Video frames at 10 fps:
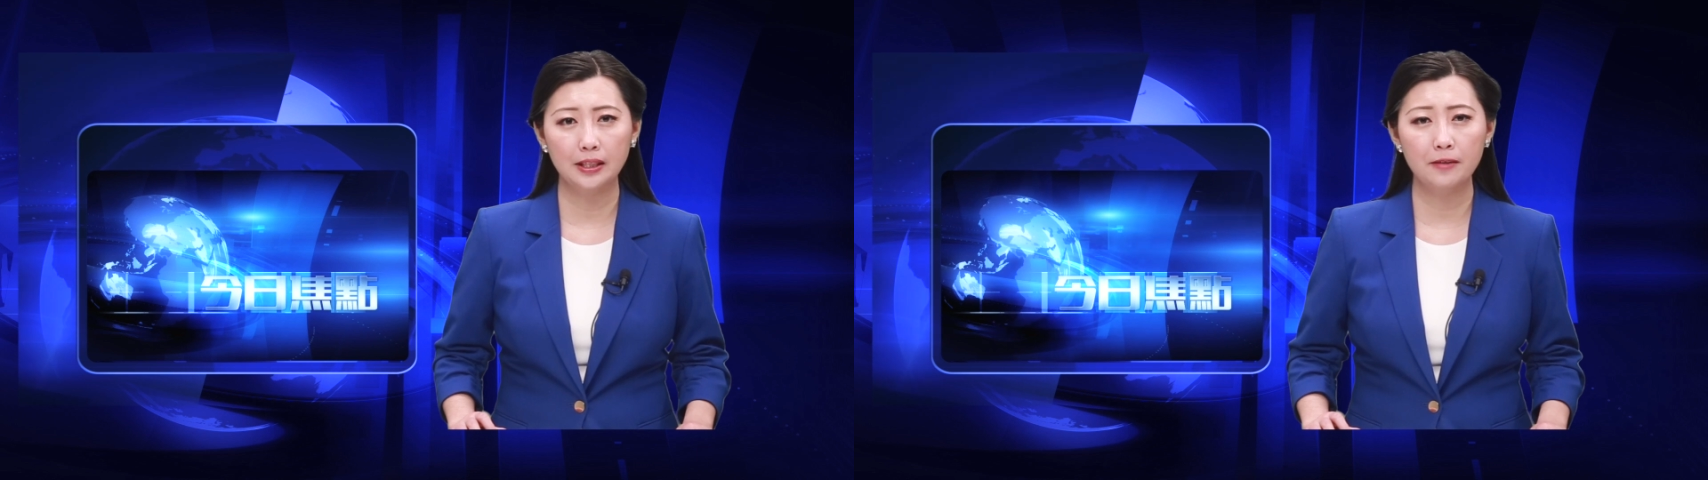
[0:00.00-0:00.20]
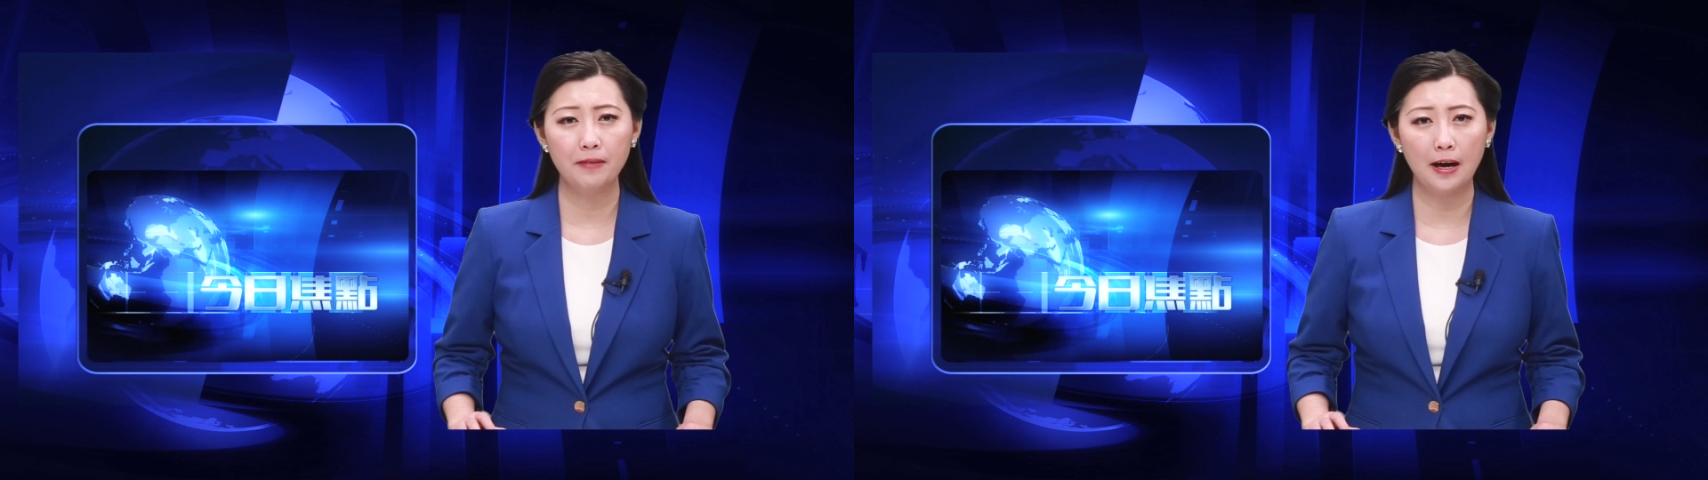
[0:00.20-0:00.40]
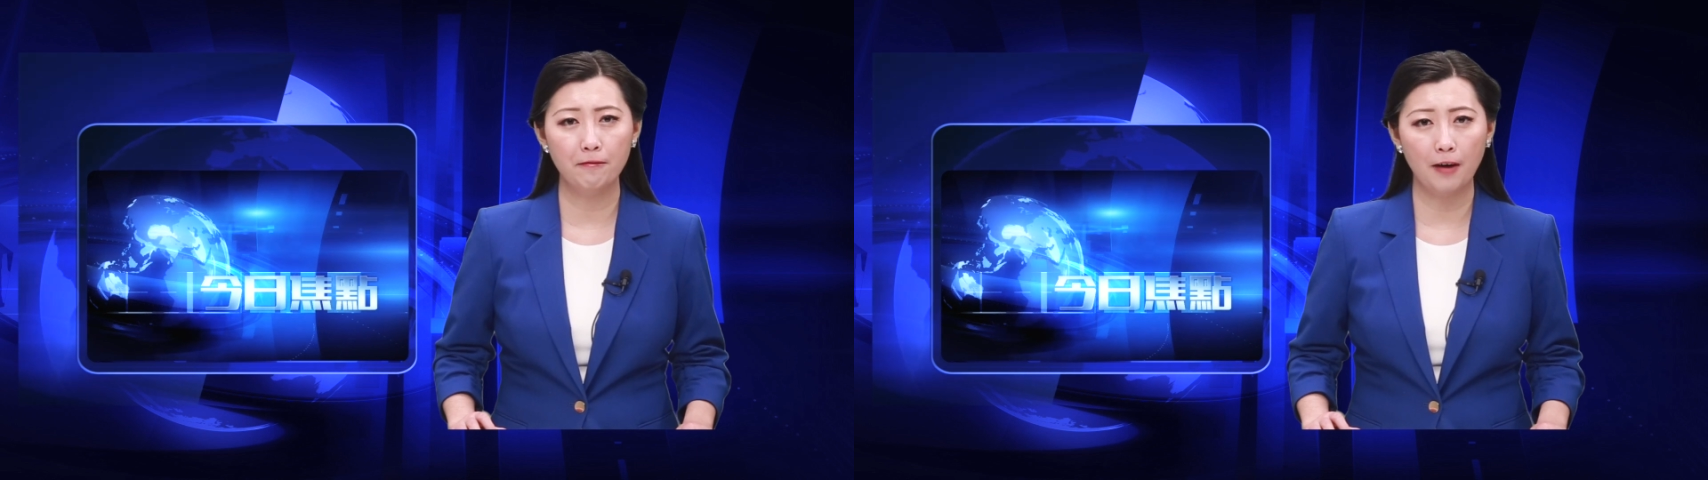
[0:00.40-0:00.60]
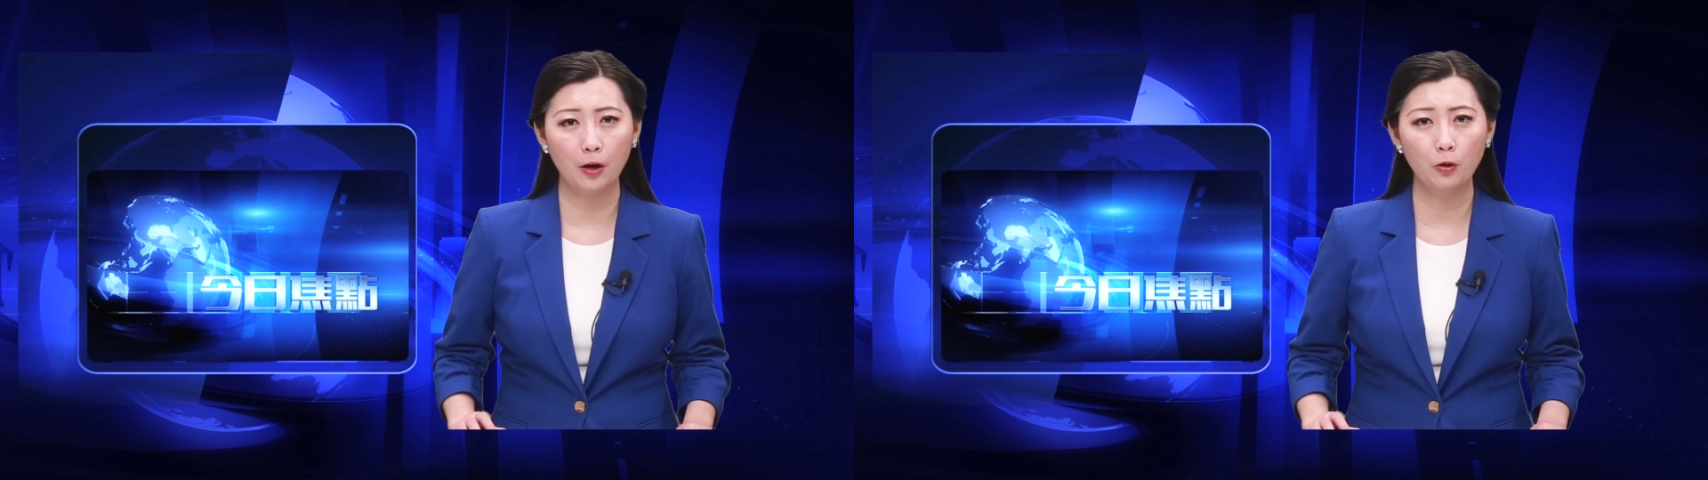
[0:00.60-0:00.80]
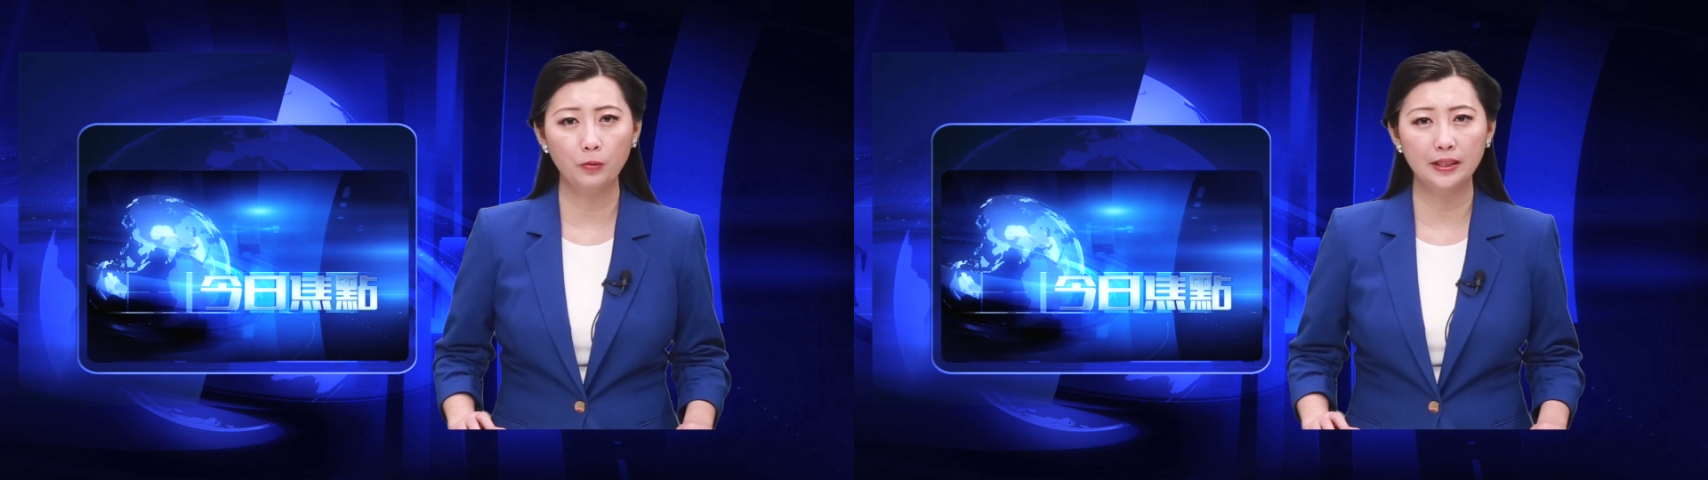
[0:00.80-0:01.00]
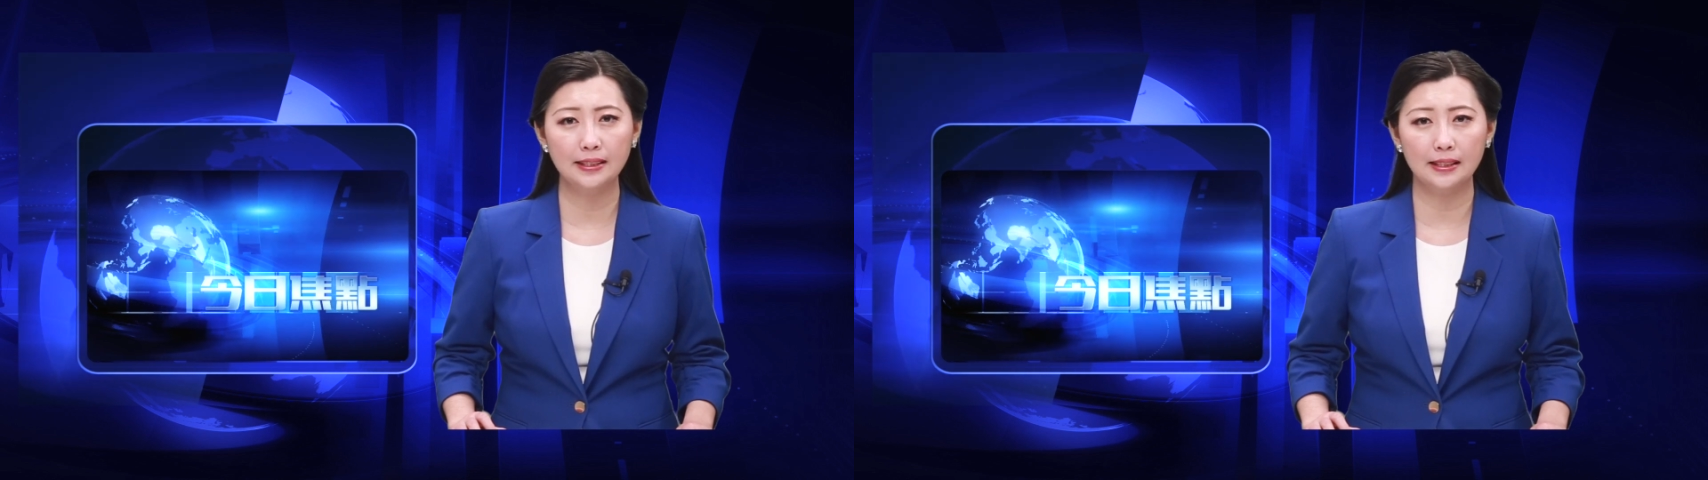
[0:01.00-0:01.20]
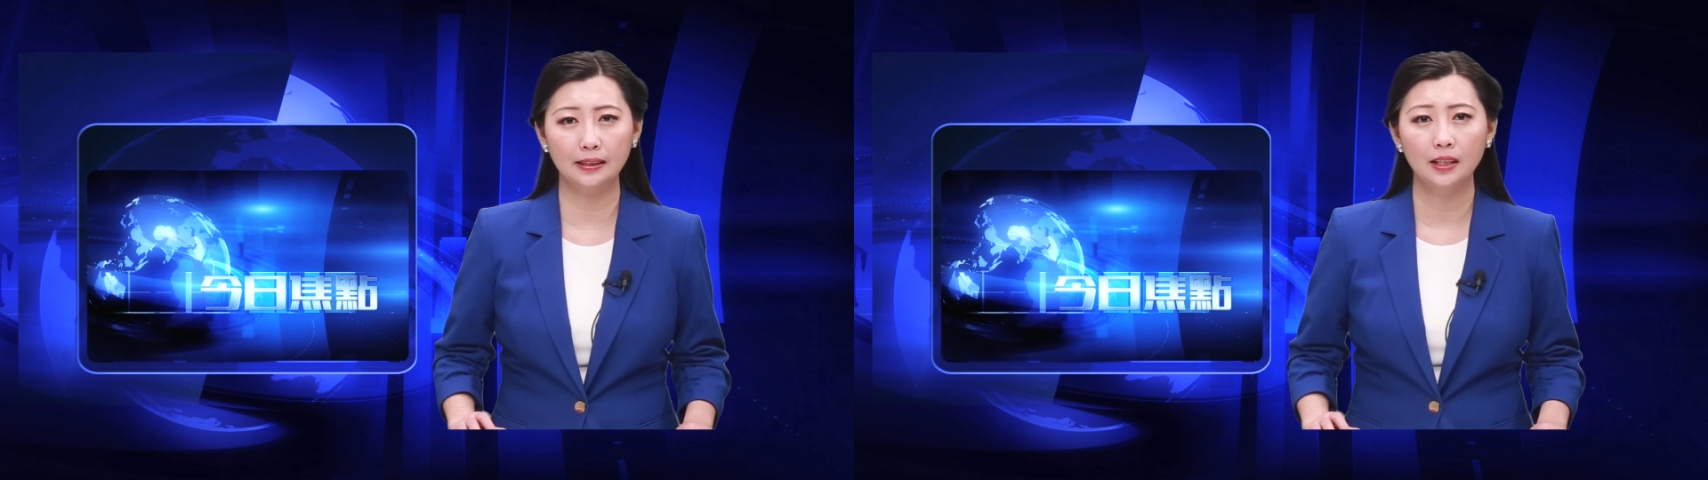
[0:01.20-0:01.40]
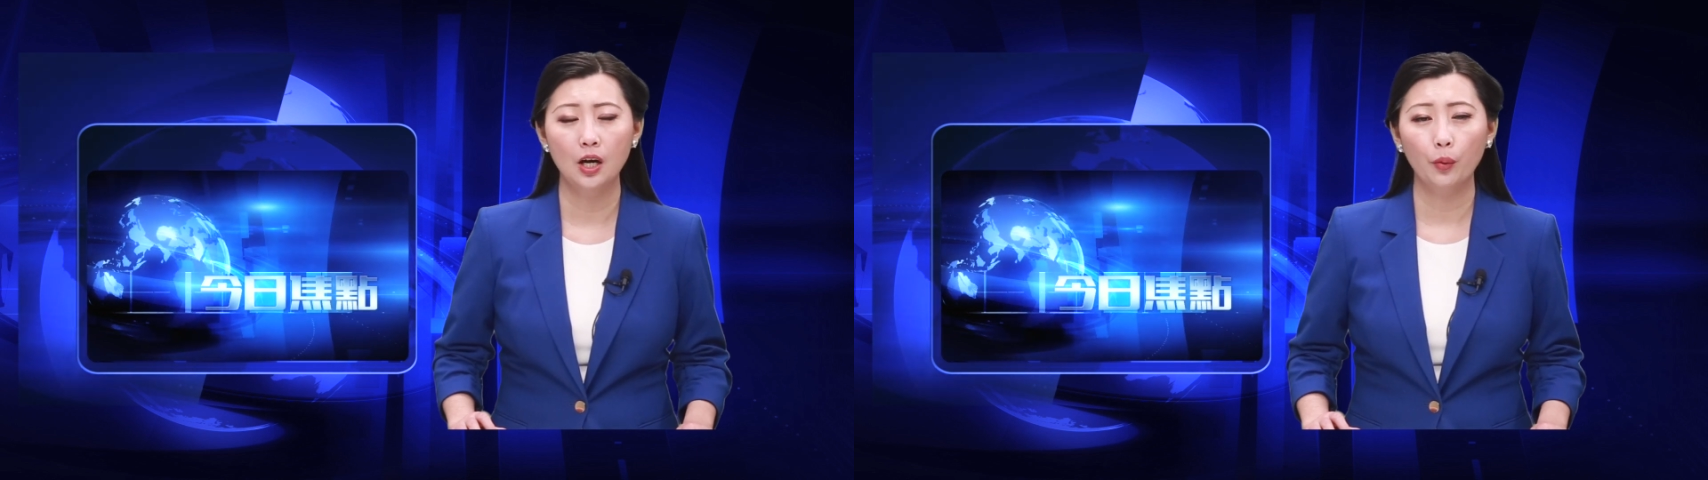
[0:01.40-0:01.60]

依法防控疫情、